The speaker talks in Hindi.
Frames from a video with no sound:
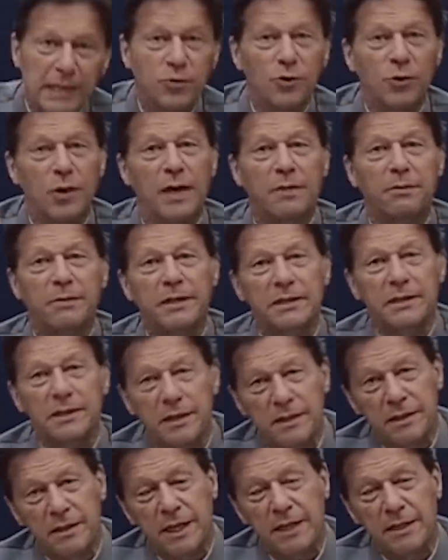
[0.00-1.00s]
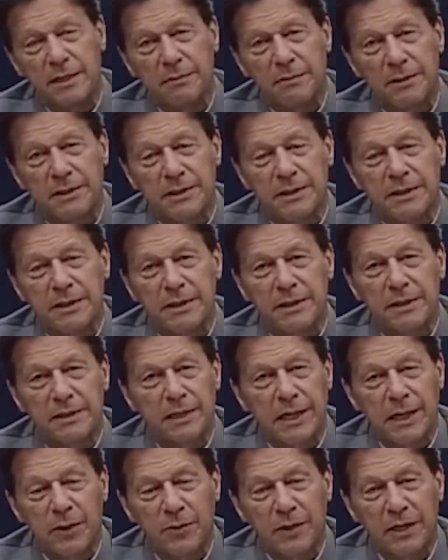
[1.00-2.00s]
तो आपके साथ हम अच्छी
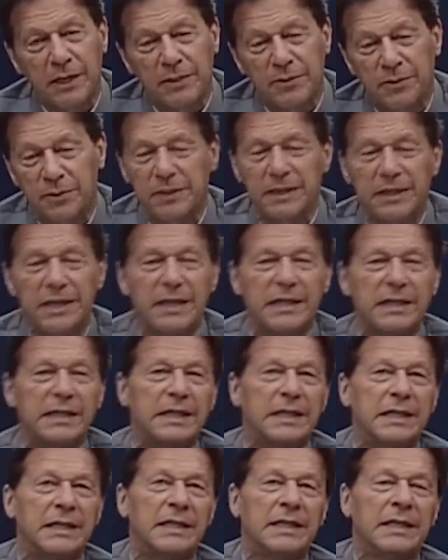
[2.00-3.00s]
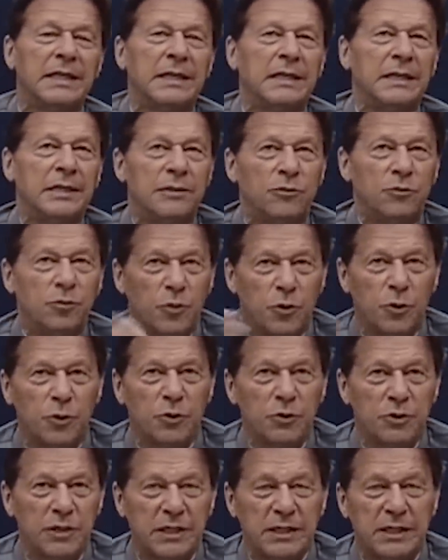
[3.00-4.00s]
ताल्लुक होंगे यानी ये
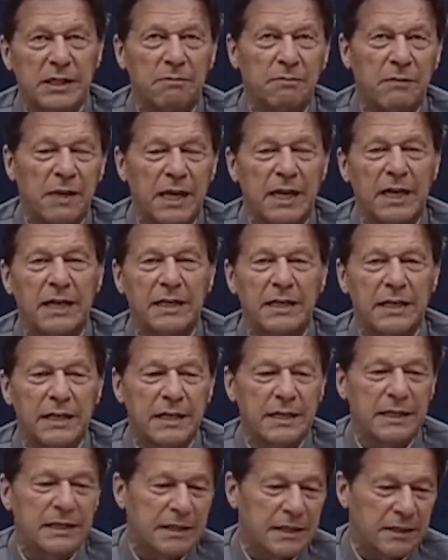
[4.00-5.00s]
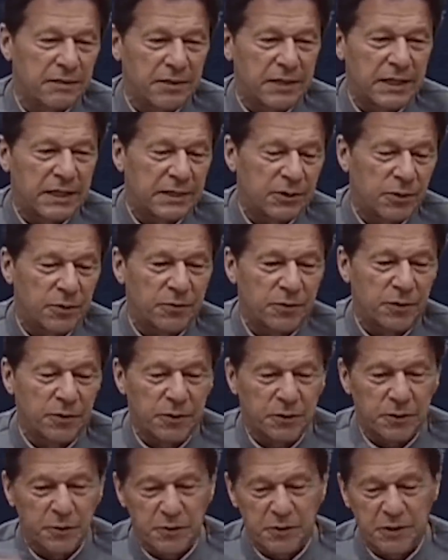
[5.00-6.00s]
दोनों चीज़ें मिला के एक तरफ ख़रीदो
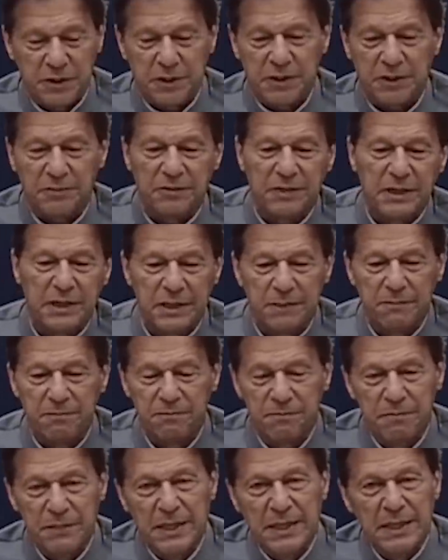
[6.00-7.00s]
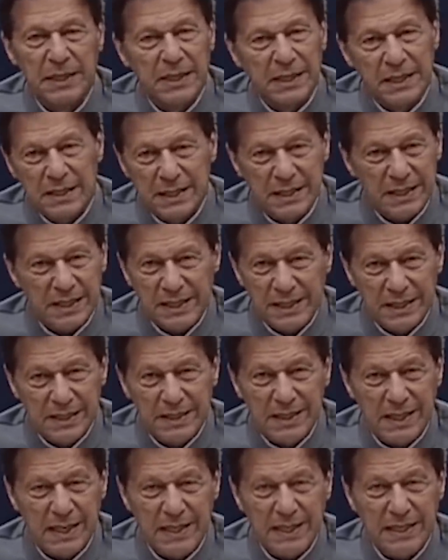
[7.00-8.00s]
फरोख दूसरी तरफ ये ये सही ये
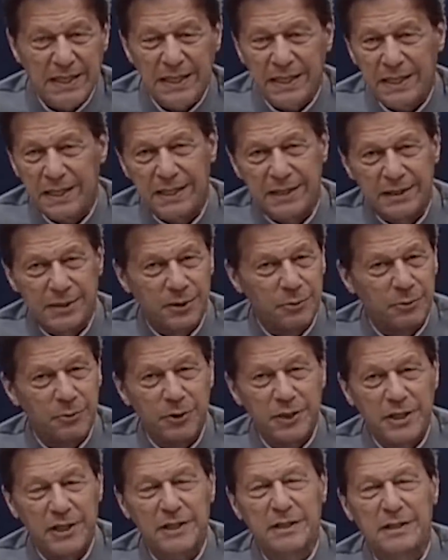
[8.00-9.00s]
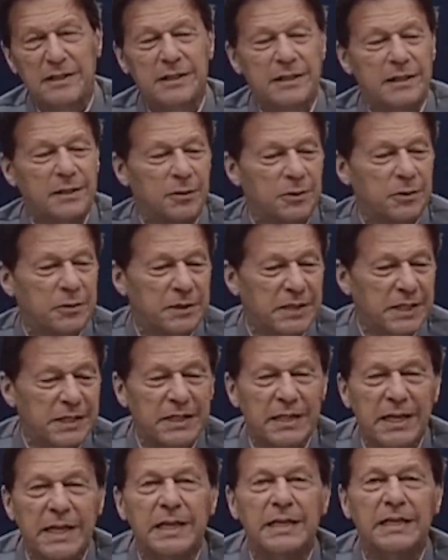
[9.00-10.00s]
सारी एक जमहूरीत को
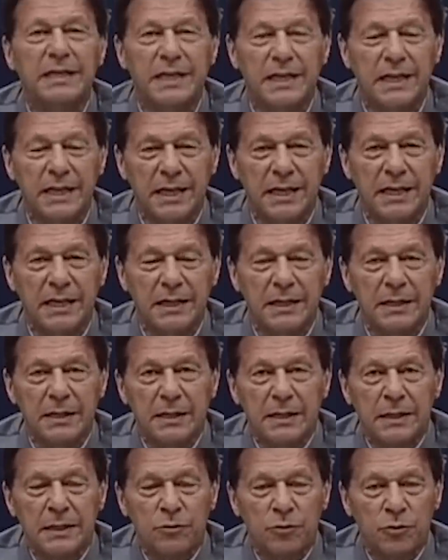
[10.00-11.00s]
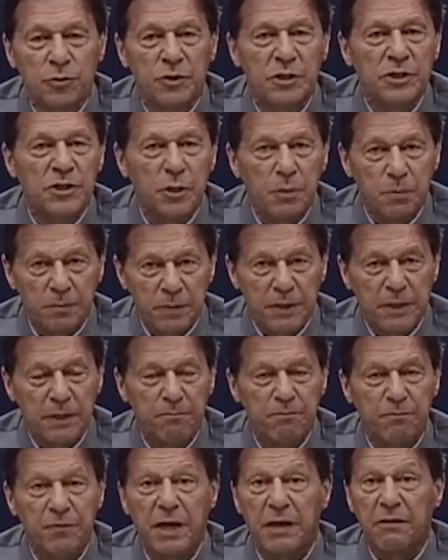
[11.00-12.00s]
डिसक्रेडिट करना है तो इसके ऊपर
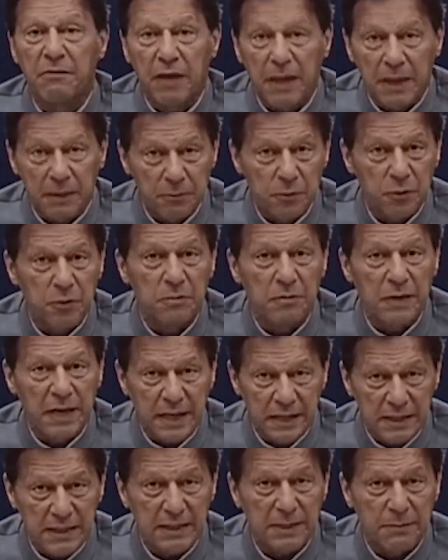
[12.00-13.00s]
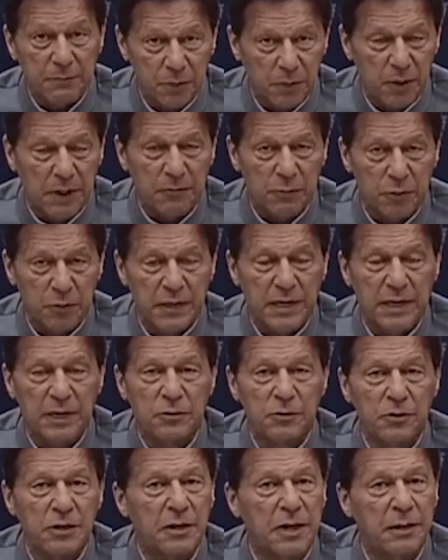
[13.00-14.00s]
आवाम को मैं आज सबको आपको कह रहा
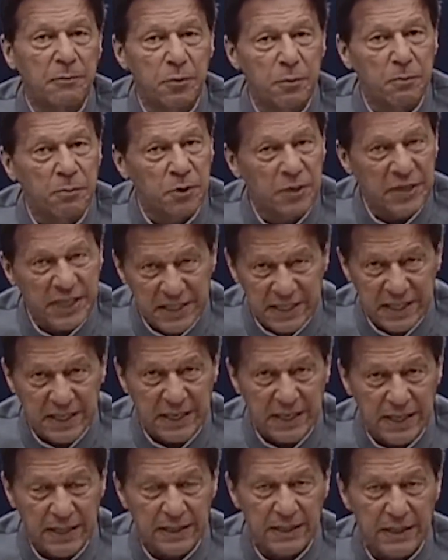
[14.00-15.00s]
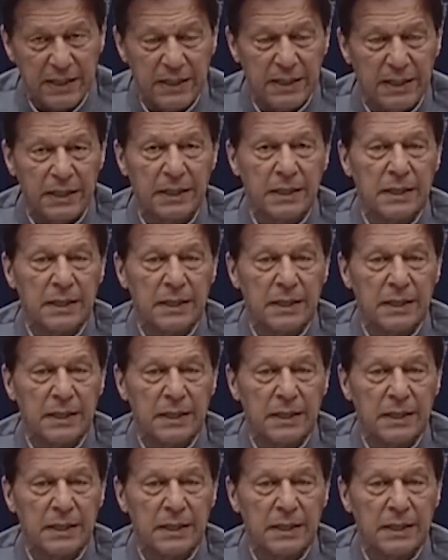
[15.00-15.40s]
हूँ कि आपको प्रोटेस्ट करना चाहिए